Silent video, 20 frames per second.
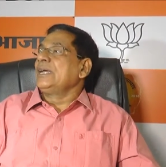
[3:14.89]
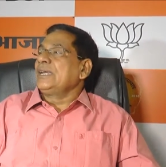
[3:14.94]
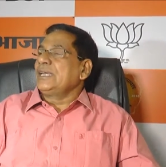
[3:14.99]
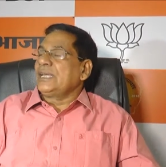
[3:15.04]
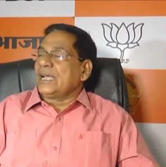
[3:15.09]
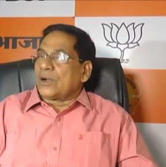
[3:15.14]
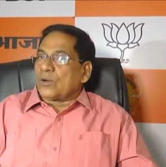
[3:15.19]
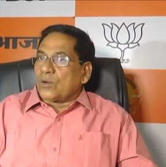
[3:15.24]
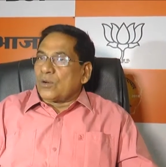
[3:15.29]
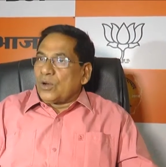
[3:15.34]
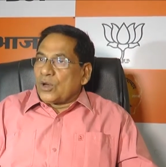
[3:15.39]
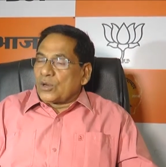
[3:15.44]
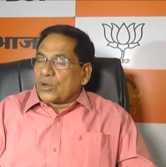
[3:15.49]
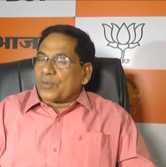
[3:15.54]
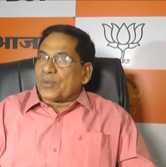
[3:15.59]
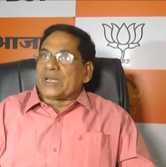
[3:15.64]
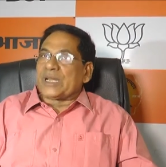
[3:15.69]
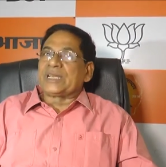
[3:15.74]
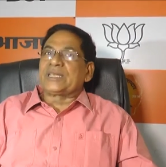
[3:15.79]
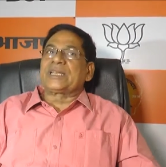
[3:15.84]
या कोई और
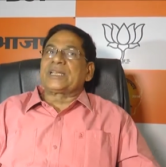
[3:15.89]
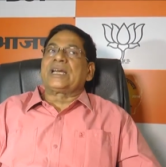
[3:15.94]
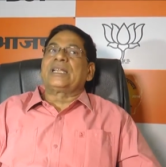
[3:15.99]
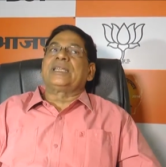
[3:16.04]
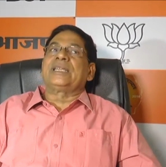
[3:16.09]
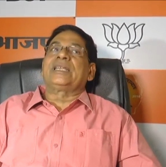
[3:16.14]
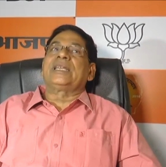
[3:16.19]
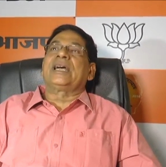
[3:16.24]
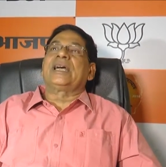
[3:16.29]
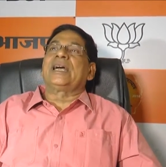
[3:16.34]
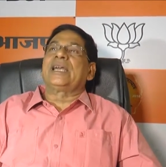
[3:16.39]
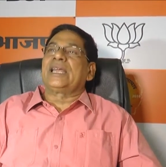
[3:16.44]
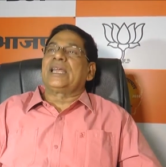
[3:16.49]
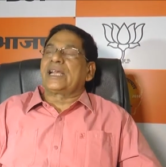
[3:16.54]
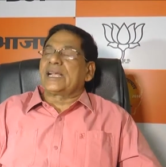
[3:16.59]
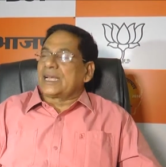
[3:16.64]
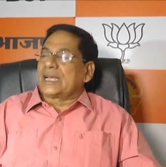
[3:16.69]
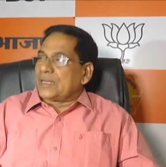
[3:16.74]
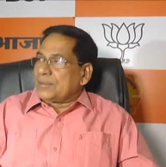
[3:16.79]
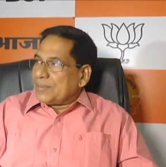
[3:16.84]
परेशानी या
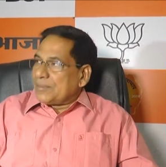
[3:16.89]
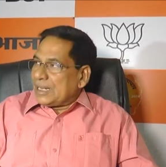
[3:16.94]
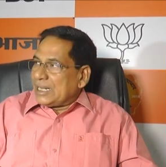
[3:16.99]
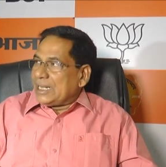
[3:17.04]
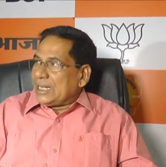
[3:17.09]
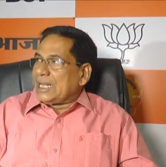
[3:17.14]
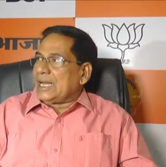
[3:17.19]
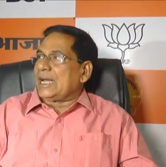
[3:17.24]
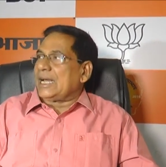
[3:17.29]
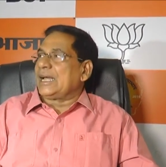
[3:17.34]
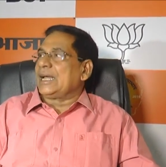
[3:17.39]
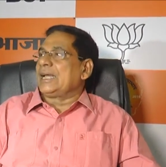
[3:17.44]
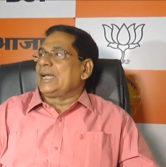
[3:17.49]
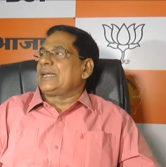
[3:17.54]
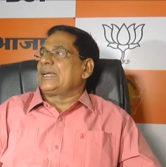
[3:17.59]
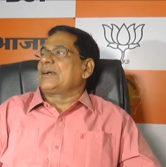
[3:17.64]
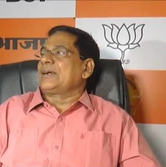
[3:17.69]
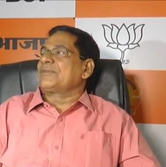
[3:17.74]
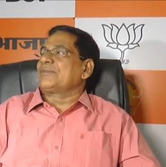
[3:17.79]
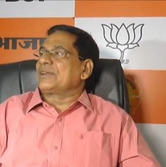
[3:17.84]
एकल महिला
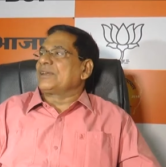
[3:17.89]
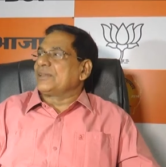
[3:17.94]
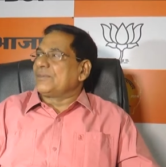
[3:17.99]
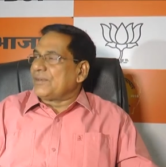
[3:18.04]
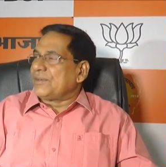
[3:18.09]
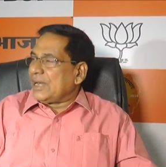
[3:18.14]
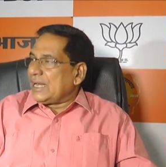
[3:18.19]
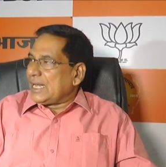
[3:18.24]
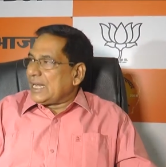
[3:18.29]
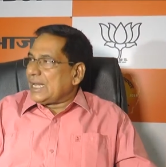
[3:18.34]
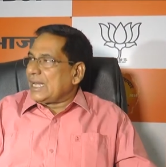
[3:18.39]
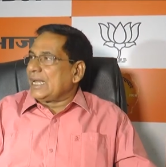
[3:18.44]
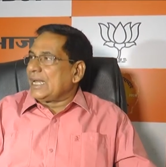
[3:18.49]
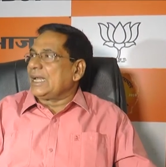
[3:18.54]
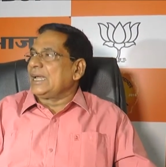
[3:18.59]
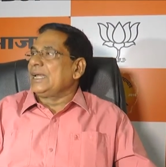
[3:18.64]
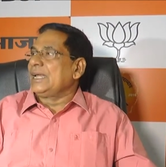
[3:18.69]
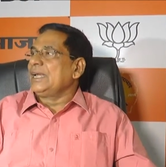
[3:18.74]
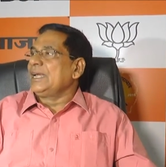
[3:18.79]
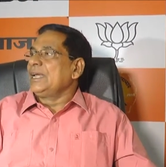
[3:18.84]
है या विधवा है
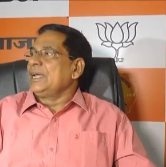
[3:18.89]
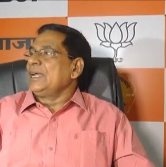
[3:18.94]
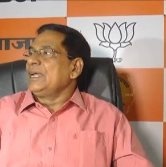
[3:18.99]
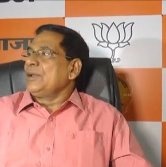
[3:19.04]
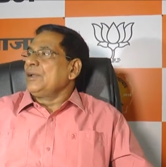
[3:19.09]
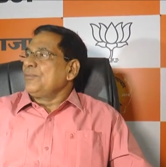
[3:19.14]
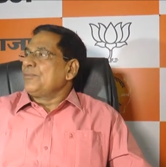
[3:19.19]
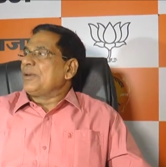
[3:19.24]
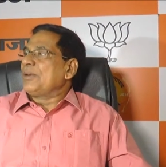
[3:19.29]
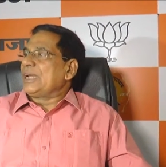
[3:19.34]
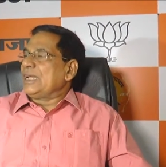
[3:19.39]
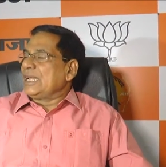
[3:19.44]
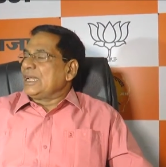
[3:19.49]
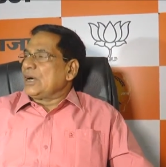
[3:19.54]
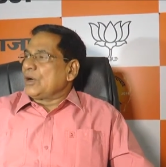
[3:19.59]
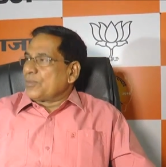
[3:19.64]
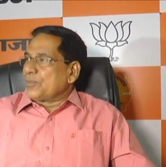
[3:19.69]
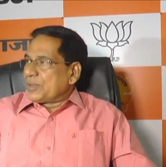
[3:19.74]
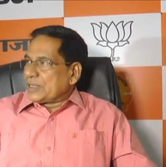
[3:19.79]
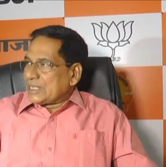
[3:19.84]

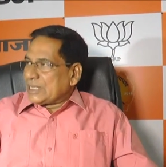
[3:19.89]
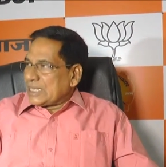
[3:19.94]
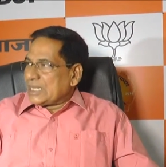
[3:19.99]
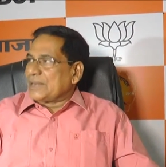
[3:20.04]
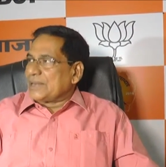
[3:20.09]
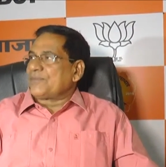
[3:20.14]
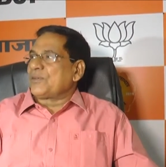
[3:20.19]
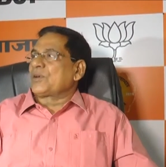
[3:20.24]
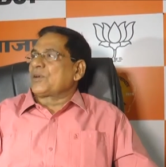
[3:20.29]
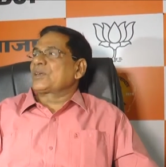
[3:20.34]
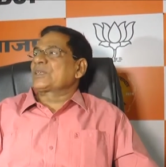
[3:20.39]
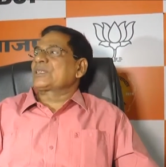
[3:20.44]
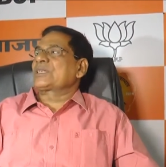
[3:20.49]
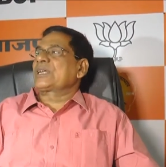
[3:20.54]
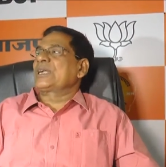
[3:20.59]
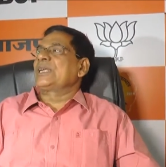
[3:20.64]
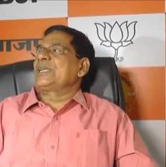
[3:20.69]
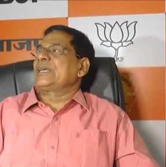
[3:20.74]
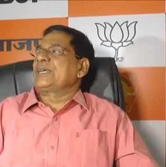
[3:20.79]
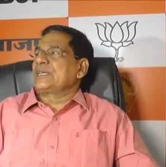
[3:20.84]
महिलाओं पर ज़्यादा फोकस
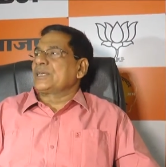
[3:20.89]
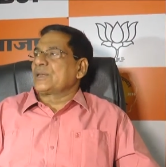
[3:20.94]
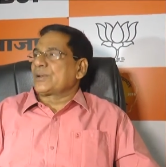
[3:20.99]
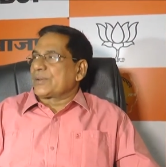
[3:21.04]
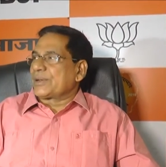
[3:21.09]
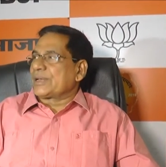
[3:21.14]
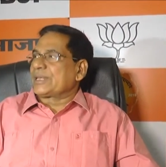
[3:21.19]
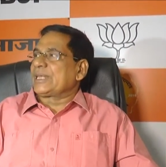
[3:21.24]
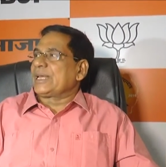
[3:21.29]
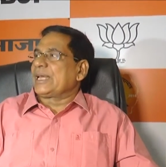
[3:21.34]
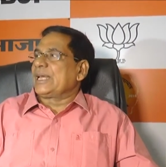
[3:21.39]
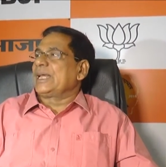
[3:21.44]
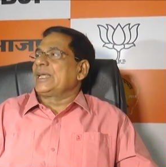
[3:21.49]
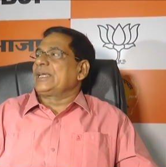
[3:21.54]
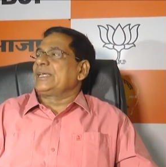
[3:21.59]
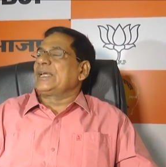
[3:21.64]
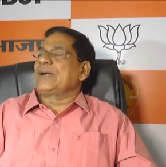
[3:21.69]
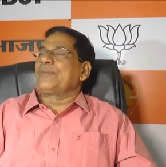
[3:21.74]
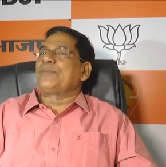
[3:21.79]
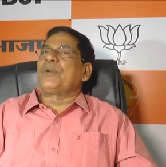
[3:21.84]
करने की ज़रूरत है
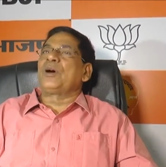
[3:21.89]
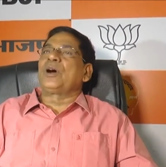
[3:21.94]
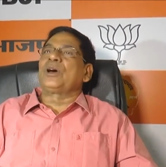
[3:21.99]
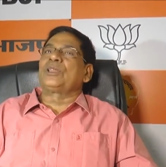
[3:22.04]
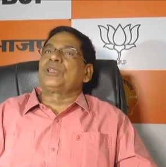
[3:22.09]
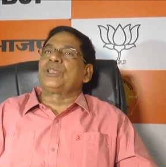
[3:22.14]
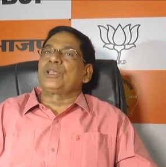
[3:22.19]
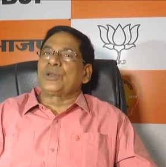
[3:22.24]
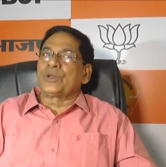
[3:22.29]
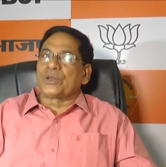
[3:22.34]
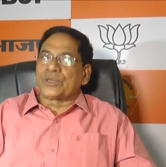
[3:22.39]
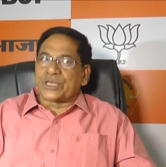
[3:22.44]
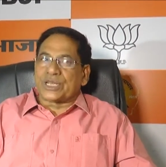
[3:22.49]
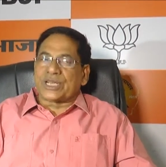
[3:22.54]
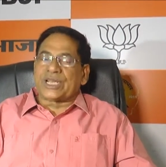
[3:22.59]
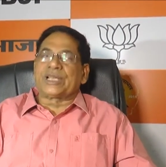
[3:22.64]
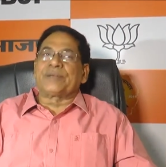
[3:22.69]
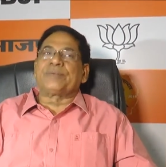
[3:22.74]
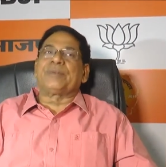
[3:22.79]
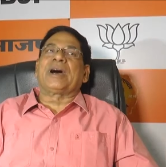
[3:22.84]
या बहुत दिनों से
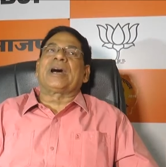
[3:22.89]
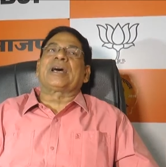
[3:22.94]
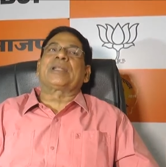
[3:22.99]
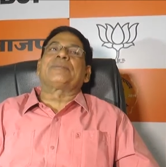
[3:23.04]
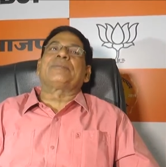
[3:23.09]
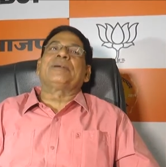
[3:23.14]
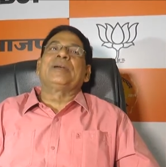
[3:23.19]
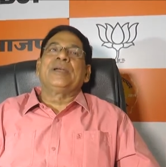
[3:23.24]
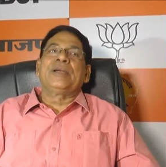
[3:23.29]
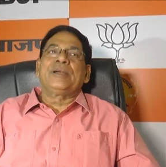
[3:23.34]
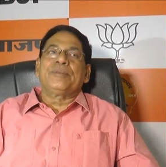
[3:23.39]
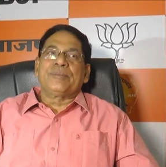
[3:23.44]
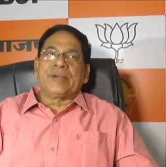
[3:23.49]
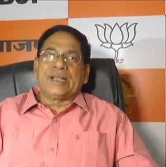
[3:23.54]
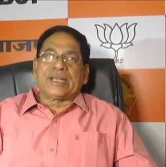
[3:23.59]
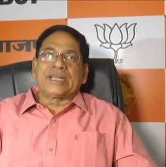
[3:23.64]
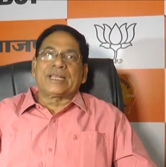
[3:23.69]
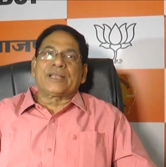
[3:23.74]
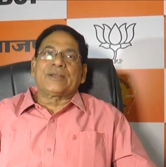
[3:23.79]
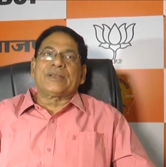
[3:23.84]
कहीं बाहर
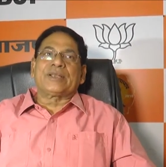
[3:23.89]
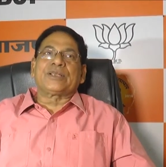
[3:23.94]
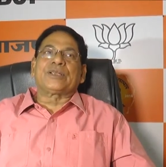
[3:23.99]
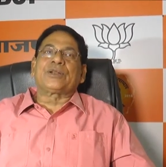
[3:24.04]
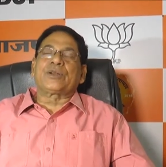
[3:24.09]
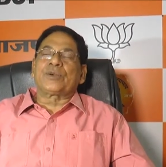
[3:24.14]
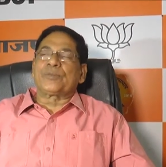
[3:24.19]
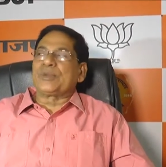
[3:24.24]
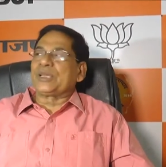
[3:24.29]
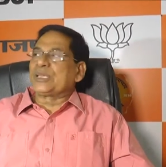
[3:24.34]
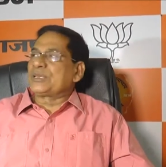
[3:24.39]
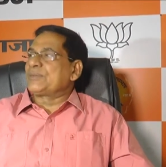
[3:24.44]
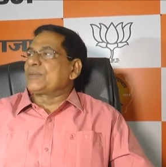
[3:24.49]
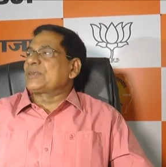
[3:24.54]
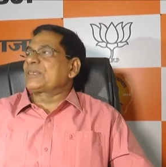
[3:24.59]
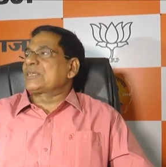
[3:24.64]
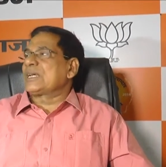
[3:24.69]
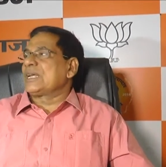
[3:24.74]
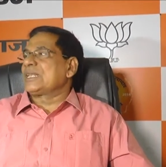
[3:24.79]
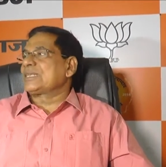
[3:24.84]
बैठे हुए जिनको
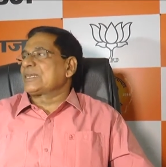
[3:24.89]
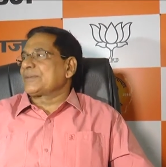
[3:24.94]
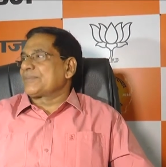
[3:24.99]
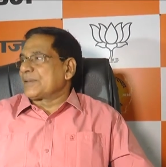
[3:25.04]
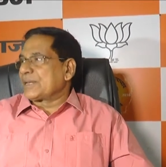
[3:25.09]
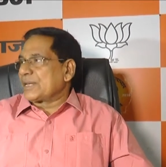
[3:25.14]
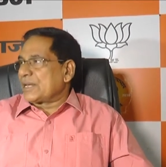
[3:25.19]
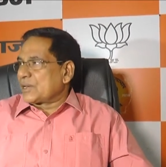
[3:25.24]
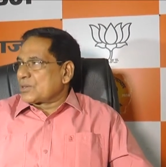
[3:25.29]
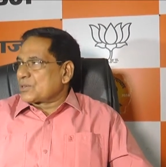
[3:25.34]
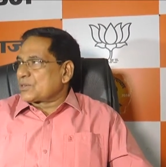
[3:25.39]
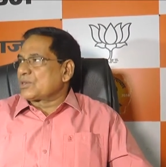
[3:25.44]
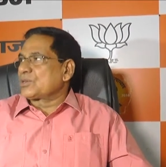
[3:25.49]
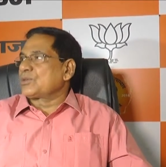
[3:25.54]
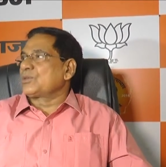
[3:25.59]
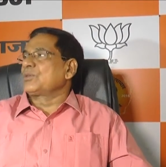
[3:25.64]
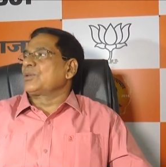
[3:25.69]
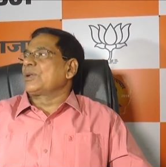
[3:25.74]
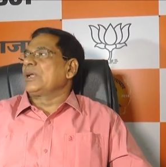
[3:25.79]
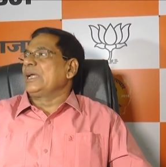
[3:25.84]
20-20 साल से अपने घरों से
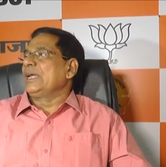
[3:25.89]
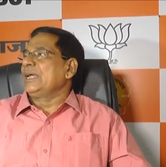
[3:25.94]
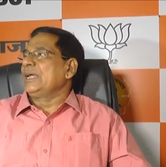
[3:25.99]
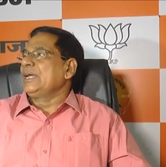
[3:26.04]
दूर हैं